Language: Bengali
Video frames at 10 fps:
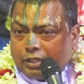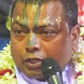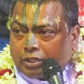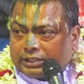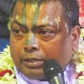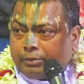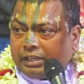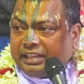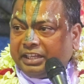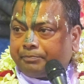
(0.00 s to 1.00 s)
কথা
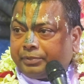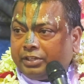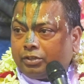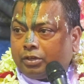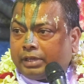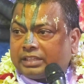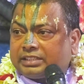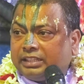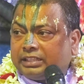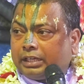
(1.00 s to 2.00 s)
বলা নেই পিণ্ড
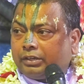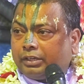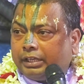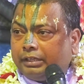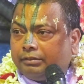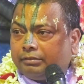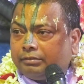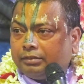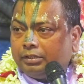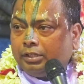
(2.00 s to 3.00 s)
ভাসিয়ে দেওয়া হয়
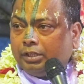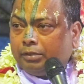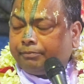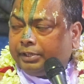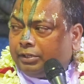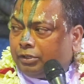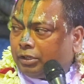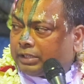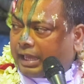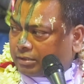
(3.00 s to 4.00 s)
পিণ্ড
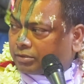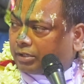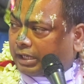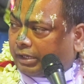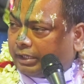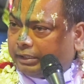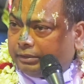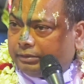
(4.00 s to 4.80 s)
দান করা হয়